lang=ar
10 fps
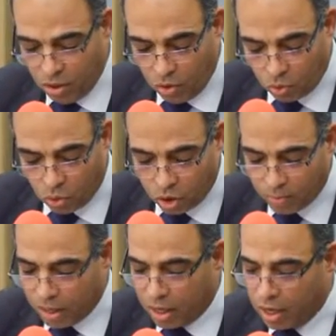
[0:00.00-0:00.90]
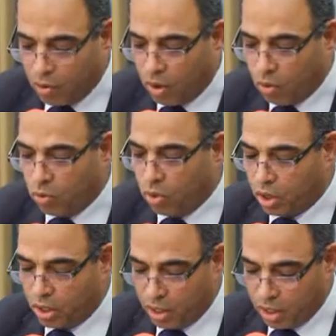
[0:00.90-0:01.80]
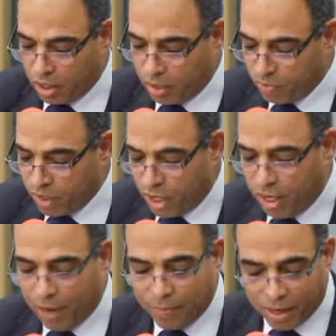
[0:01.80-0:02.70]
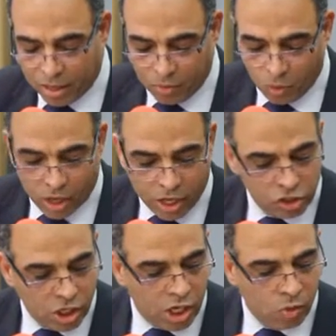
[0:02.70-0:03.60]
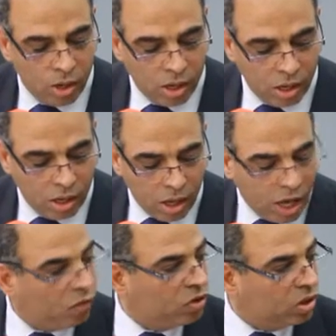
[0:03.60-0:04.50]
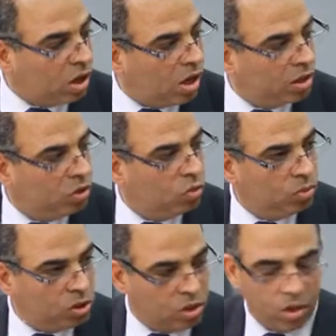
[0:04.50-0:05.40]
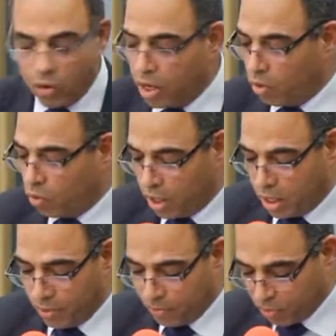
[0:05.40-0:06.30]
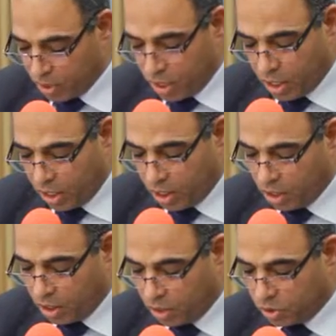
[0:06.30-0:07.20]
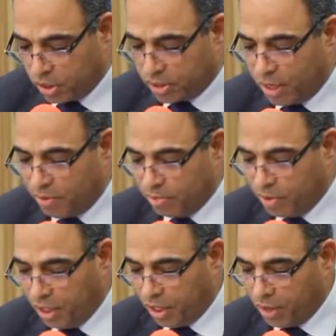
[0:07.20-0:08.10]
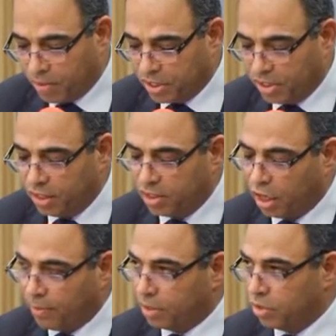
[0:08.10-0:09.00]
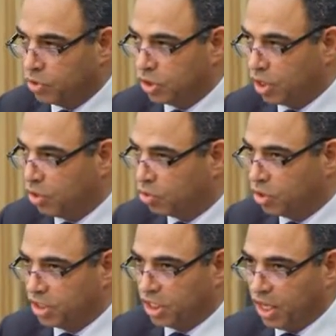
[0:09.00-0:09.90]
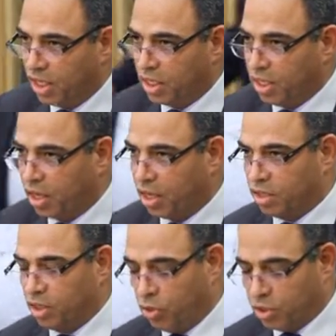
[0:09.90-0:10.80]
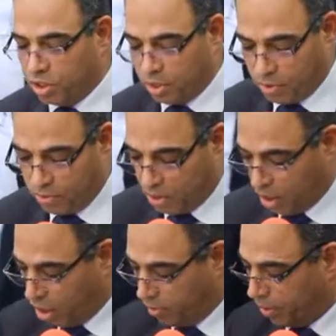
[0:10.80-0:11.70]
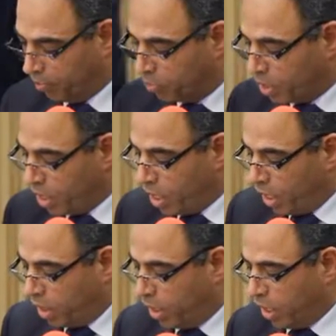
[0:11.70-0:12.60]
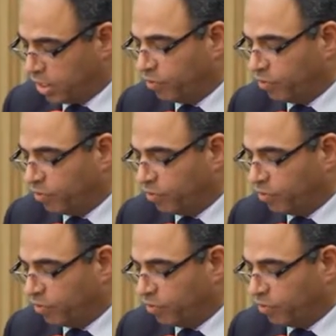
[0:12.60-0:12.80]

حقوق المرأة وحقوق العمالة المهاجرة والحق في التقاضي والمساواة و آه، أستاذ أحمد مرعي نائب رئيس تحدي النقابات المستقل الأردني سيتحدث عن قضية حرية تنظيم النقابي للأسف